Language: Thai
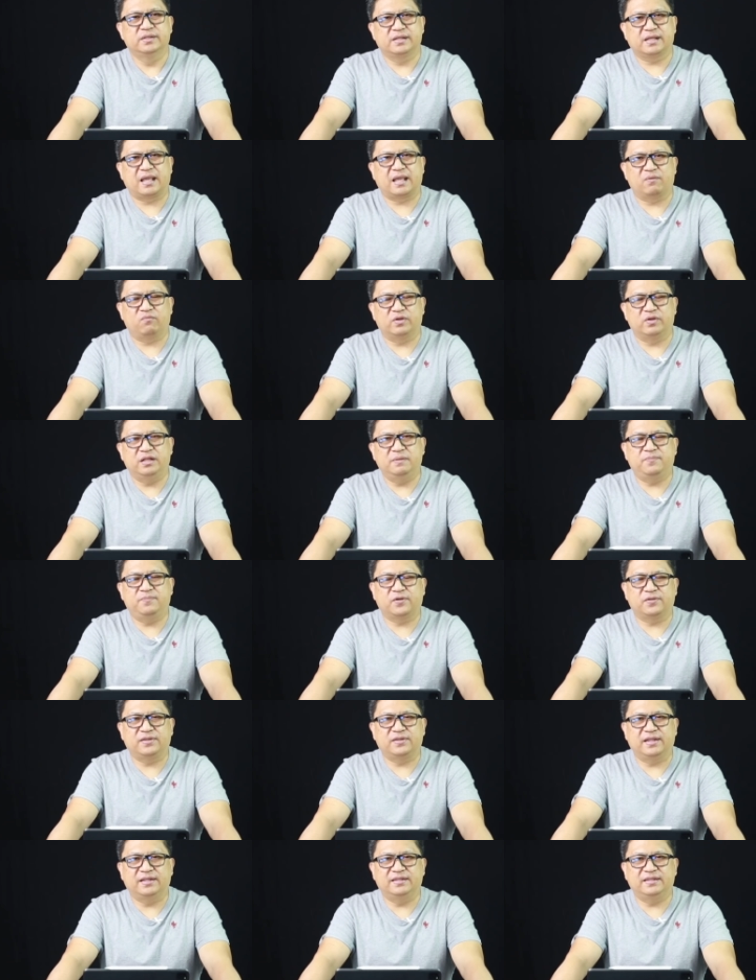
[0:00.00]
นะครับวันนี้ป
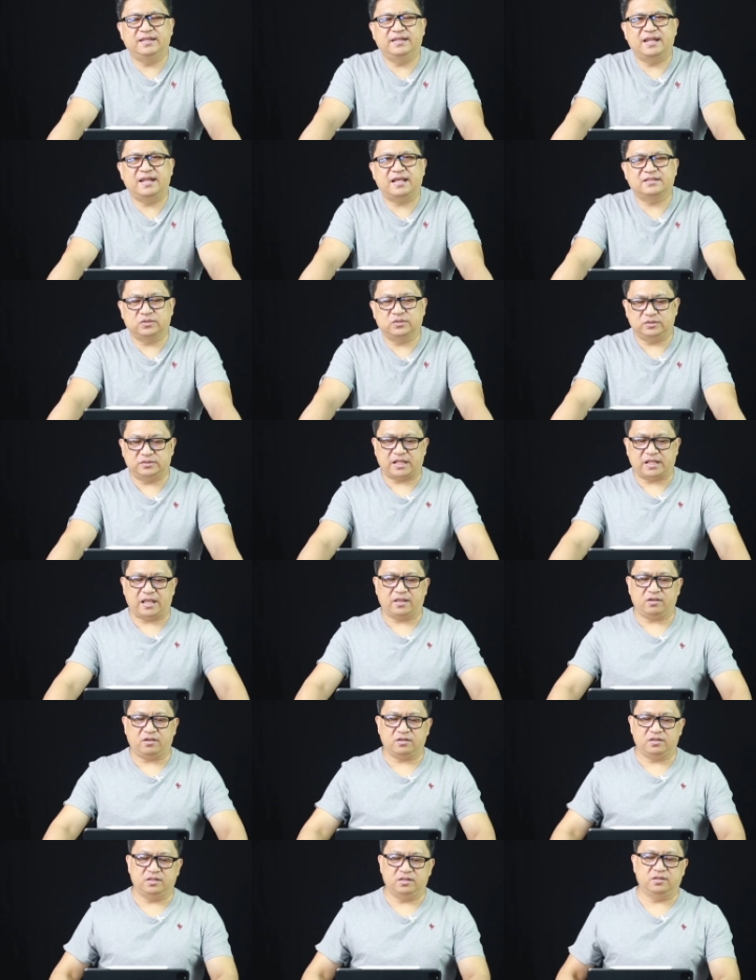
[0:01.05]
ระเด็นที่น่าสนใจ
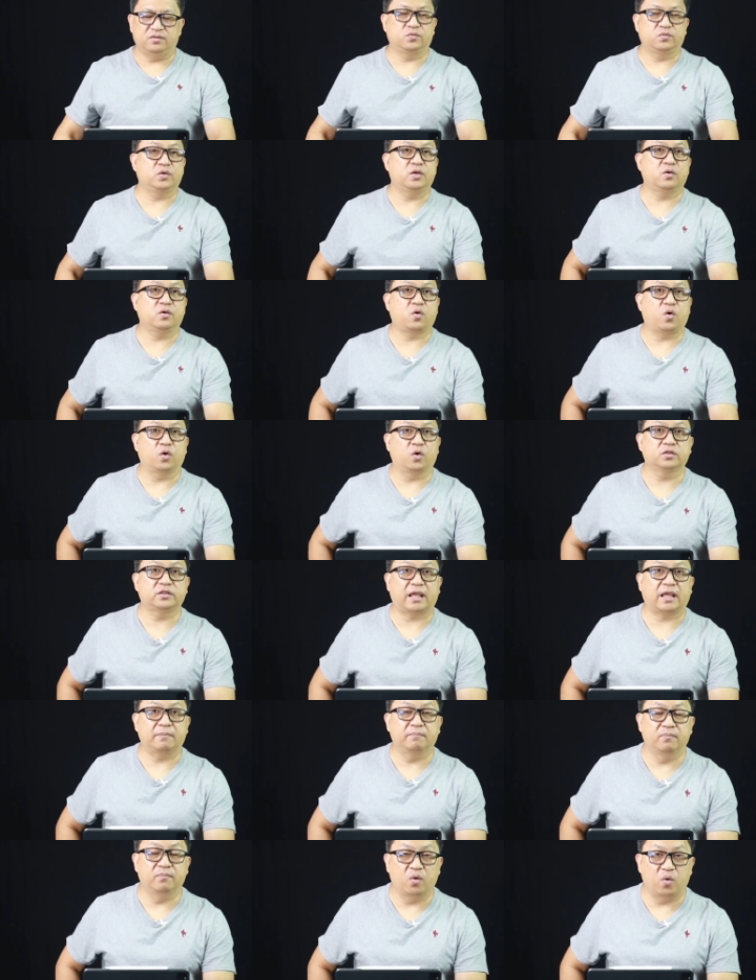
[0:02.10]
ก็คือเรื่องของแต
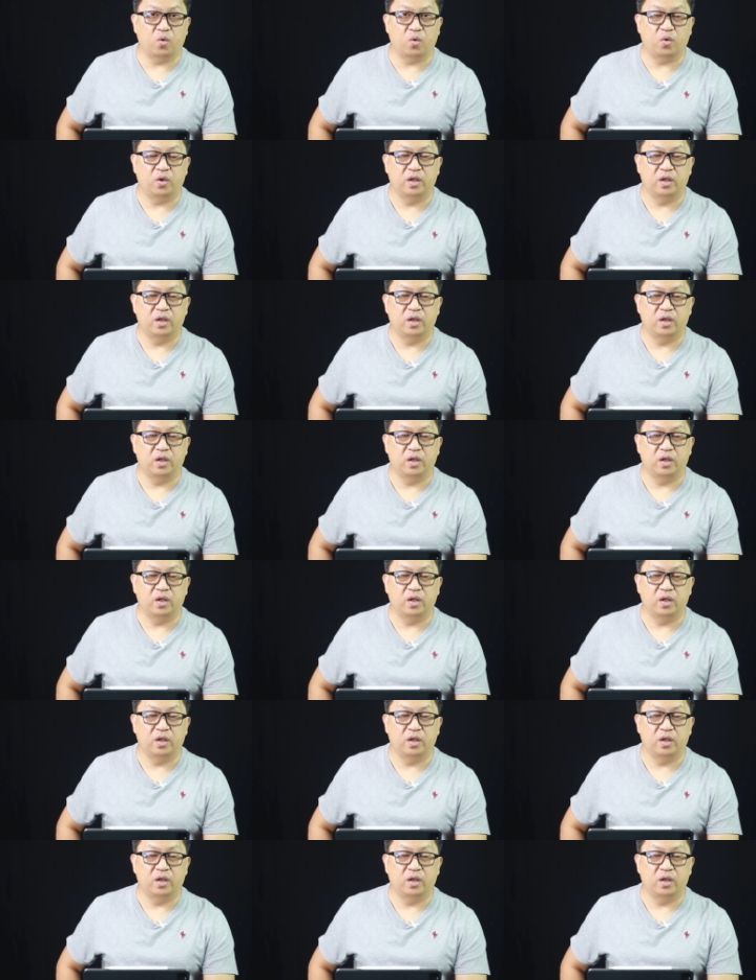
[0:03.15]
งโม